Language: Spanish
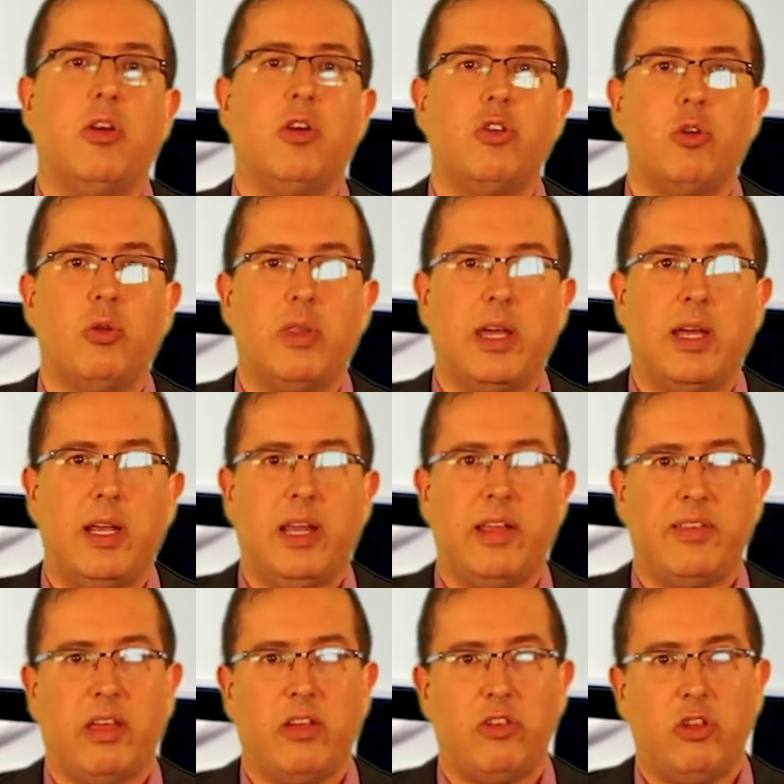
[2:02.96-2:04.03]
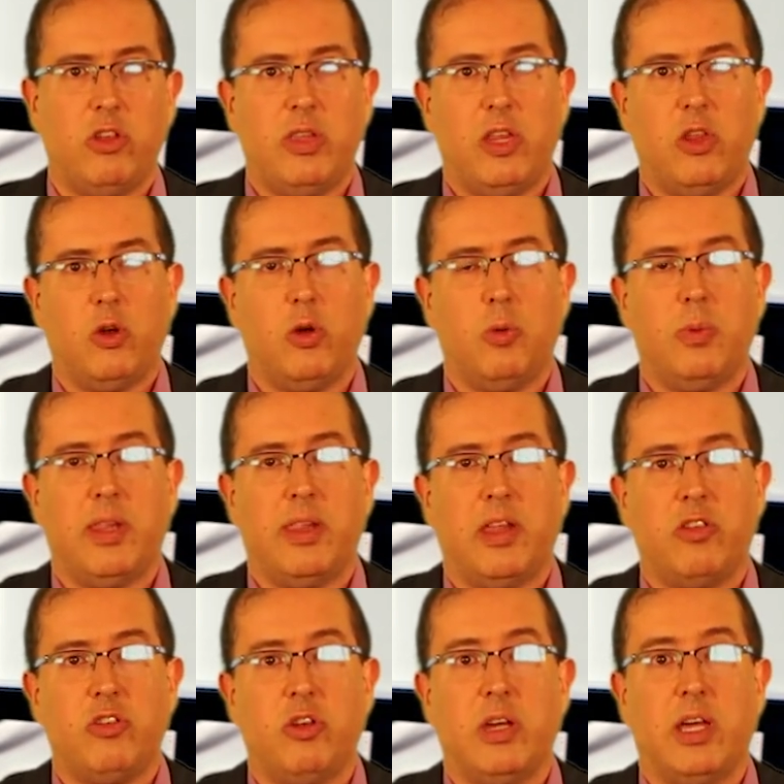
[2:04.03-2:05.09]
consultar en la sección de
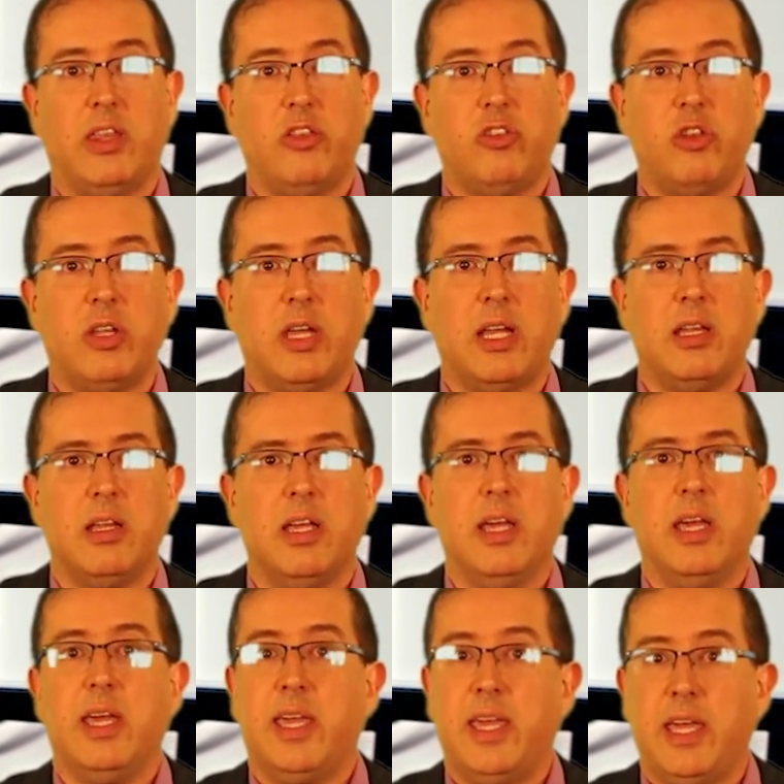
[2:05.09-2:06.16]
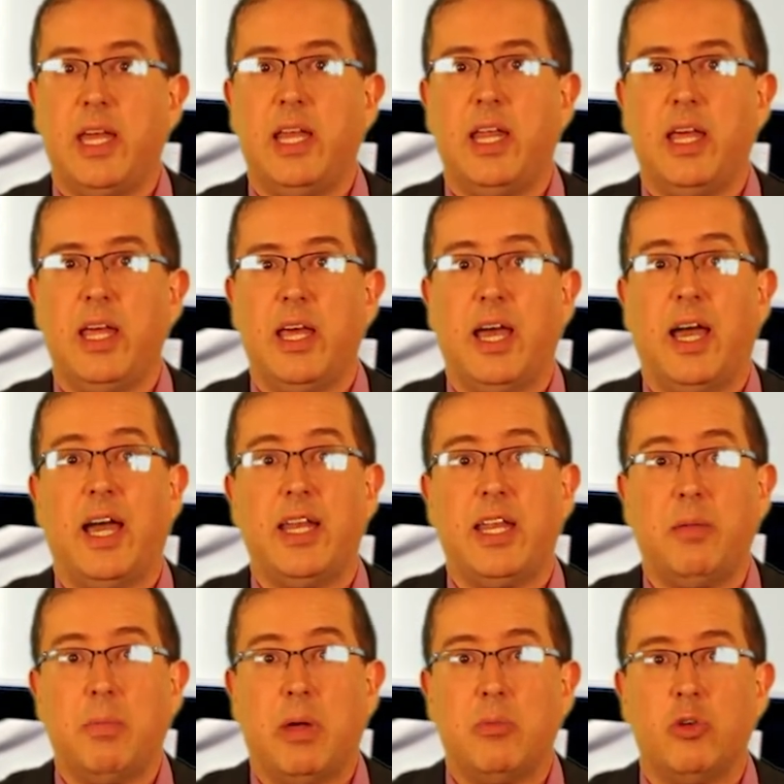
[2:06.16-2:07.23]
documentación adicional y que les
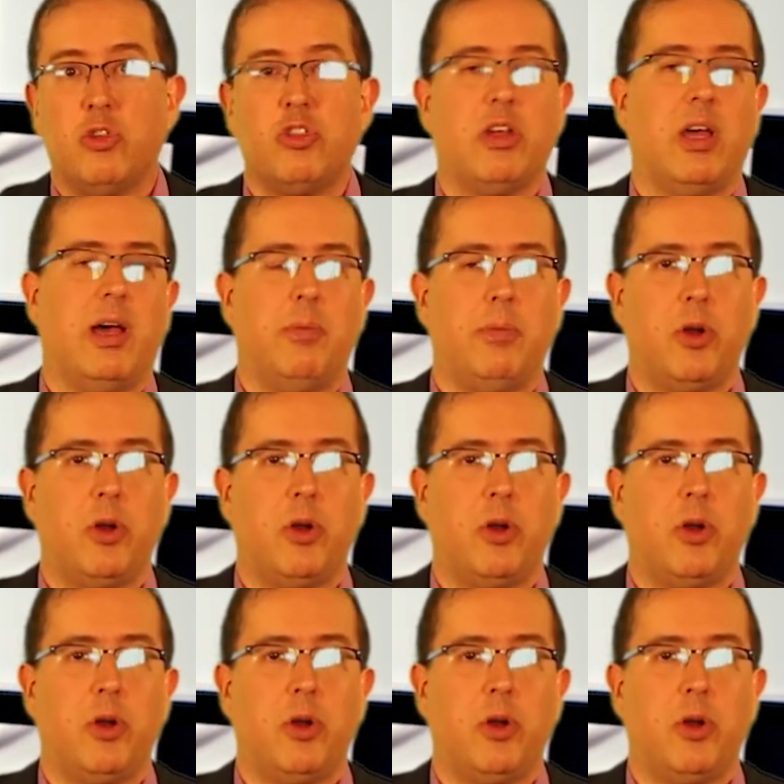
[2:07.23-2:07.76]
animamos a